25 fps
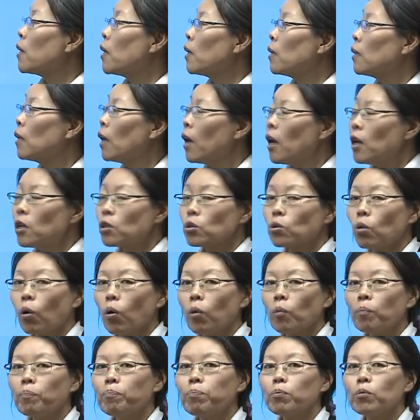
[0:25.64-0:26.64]
认
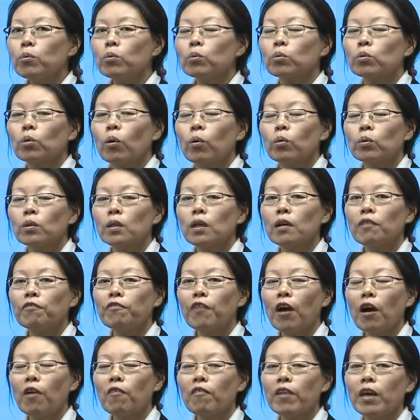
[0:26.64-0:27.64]
从不同的
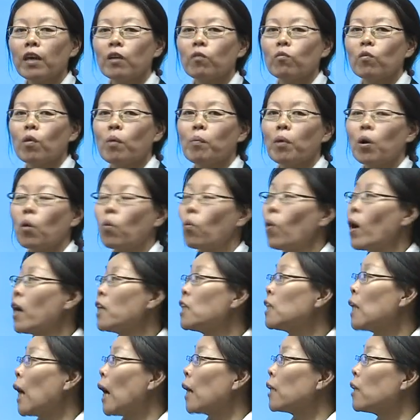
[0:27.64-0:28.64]
方位我们观
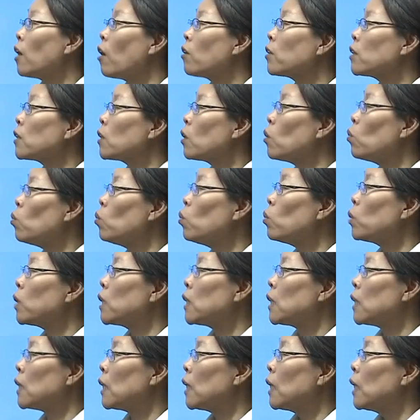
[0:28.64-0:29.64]
察到的一个物
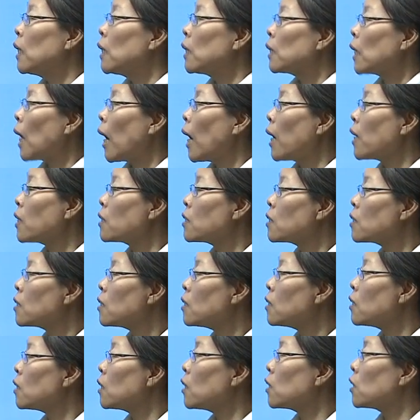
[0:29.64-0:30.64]
体。它
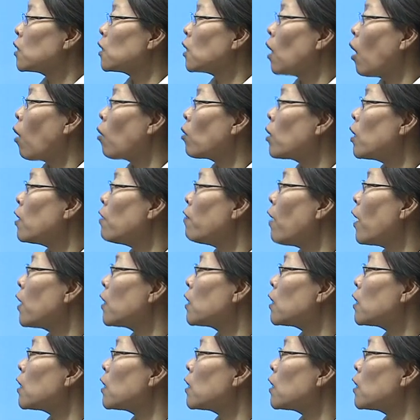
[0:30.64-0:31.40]
四个小立方